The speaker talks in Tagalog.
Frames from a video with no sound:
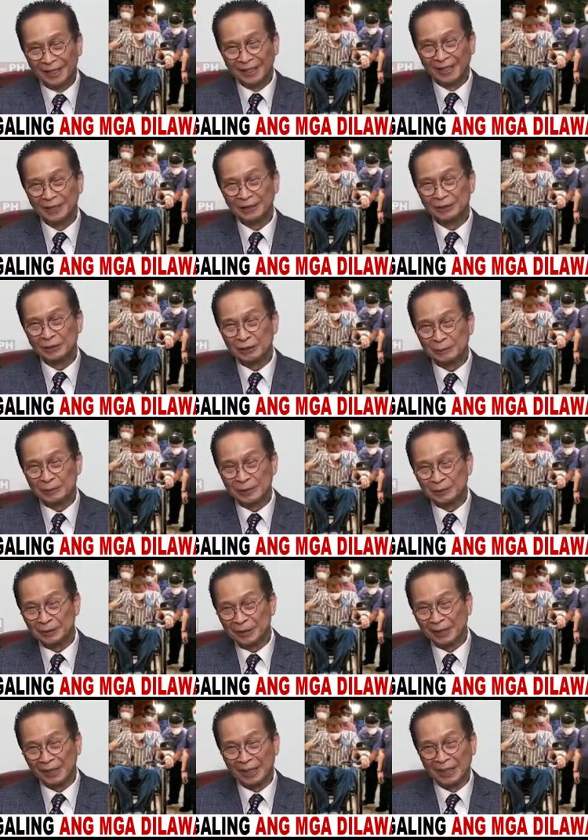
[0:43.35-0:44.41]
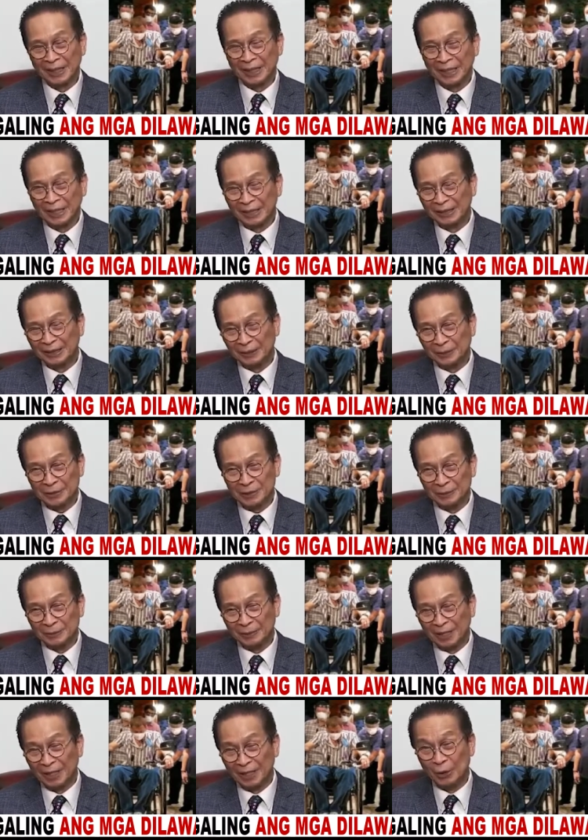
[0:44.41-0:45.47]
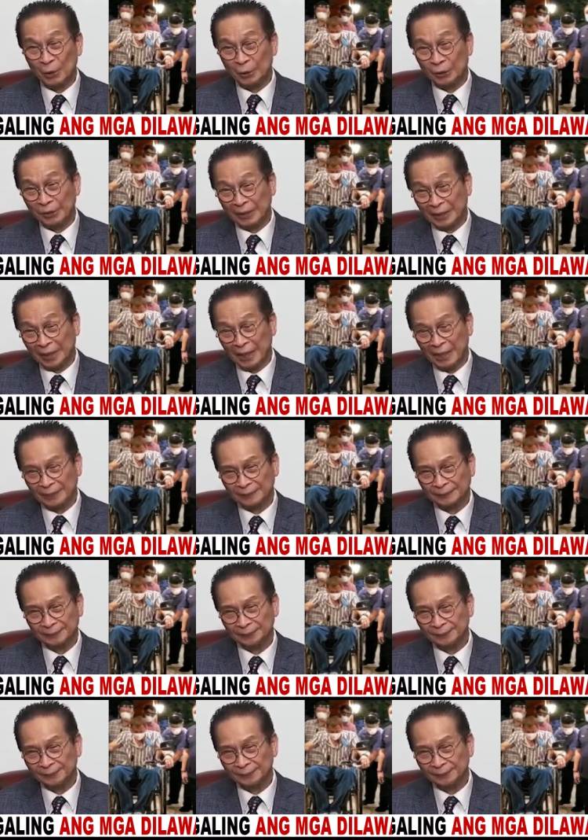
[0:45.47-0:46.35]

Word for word: Eh, ito naman nun, nanggagaling ito sa mga kontra.